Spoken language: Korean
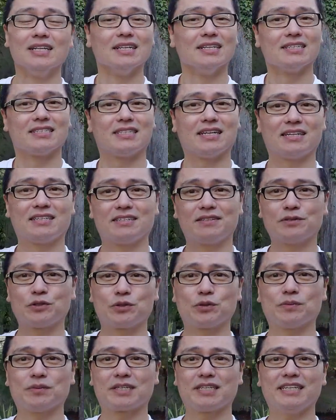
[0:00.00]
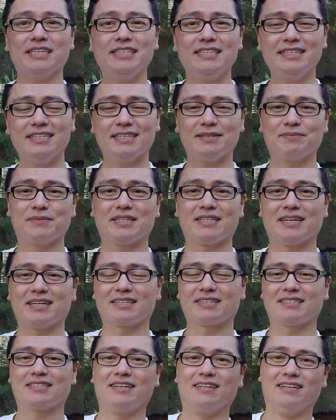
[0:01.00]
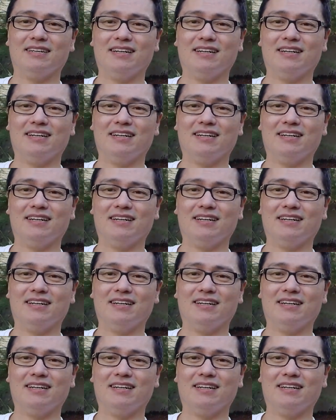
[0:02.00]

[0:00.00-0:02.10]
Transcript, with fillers: 자 그건 좀 큰 일입니다. 그래서